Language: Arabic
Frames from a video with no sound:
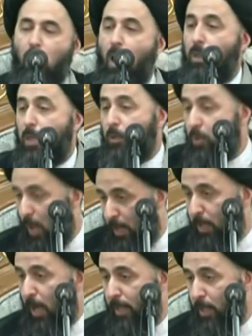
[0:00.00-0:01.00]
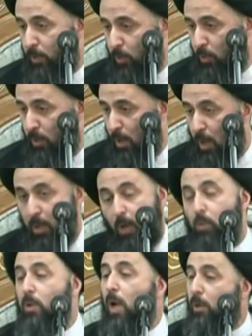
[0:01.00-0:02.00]
الله يقول أنا قاعد أدعوك أنا
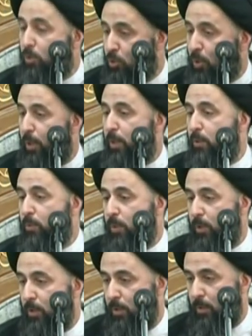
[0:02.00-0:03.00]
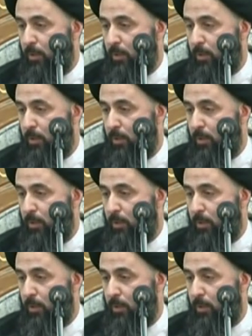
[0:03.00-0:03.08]
أقول لا عندي شغل ضروري